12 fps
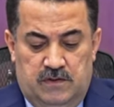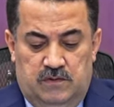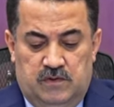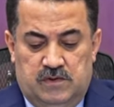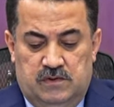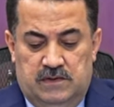
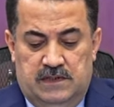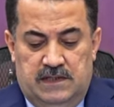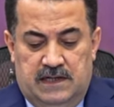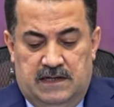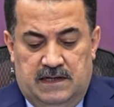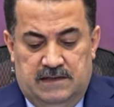الوصول
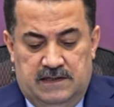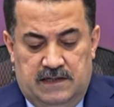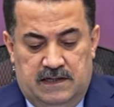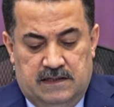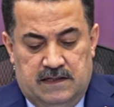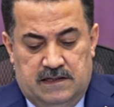إلى
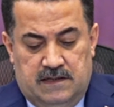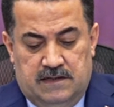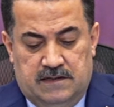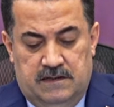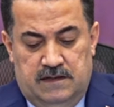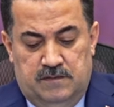هذا
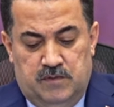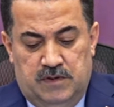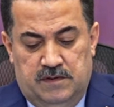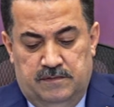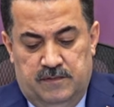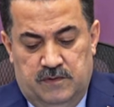القرار
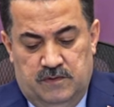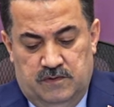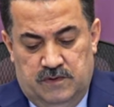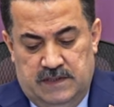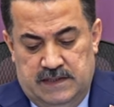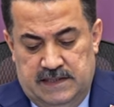المهم
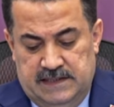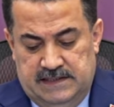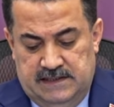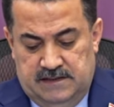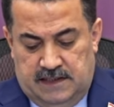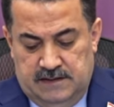
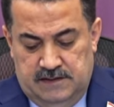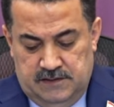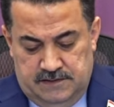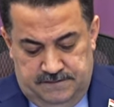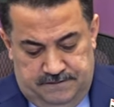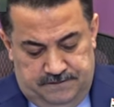
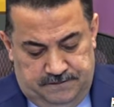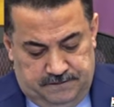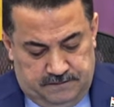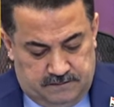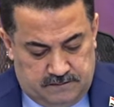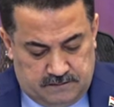
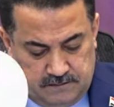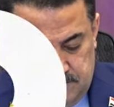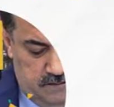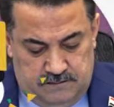والاستراتيجي